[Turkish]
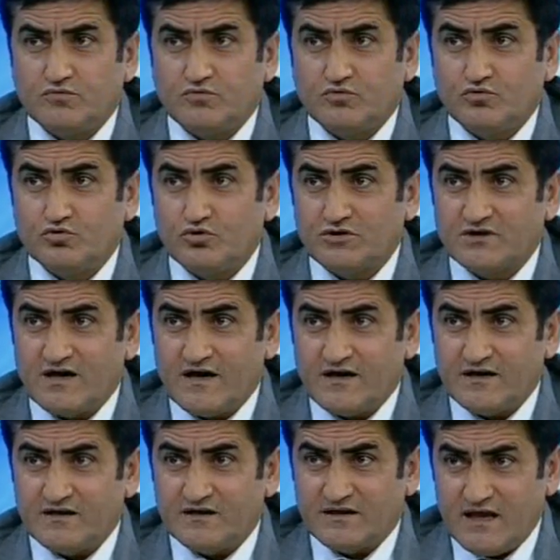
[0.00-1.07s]
Türk
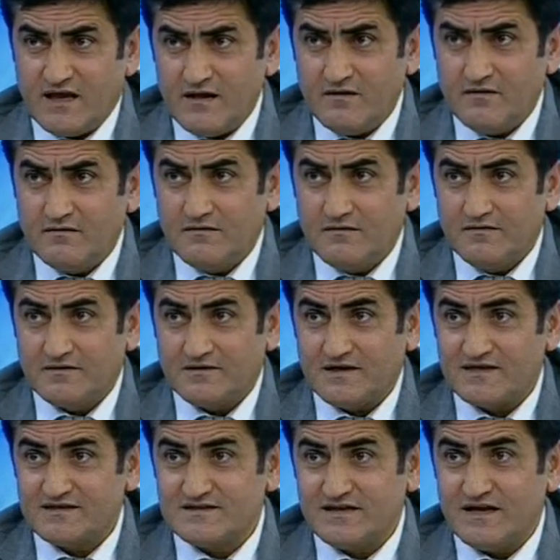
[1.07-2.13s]
tarihinde
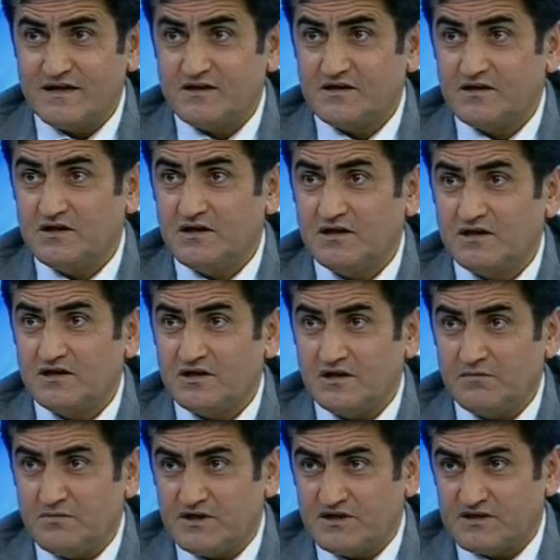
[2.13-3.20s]
yazılan ilk
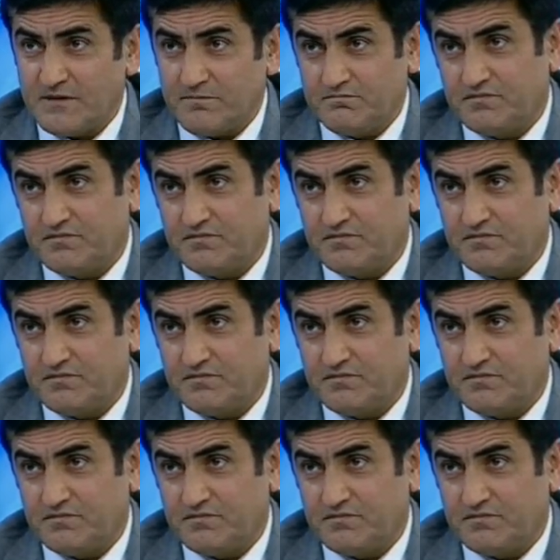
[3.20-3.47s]
ilmi kitap.